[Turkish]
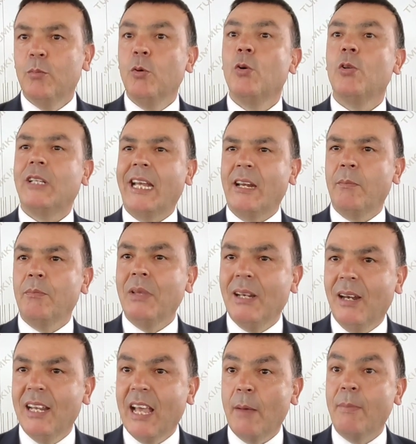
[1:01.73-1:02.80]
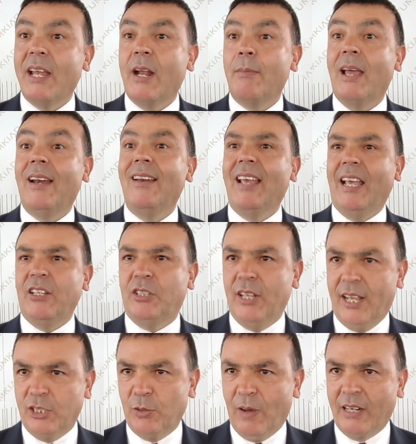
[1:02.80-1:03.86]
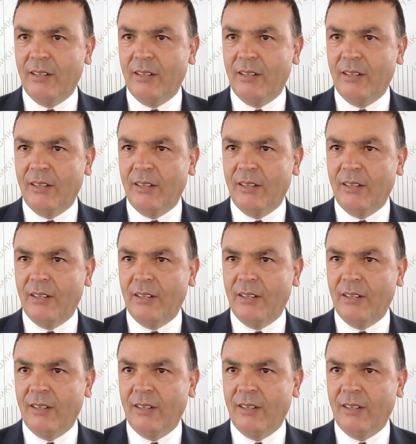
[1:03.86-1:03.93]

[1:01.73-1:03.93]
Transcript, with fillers: Bu ülkenin birliğe, beraberliğe ihtiyacı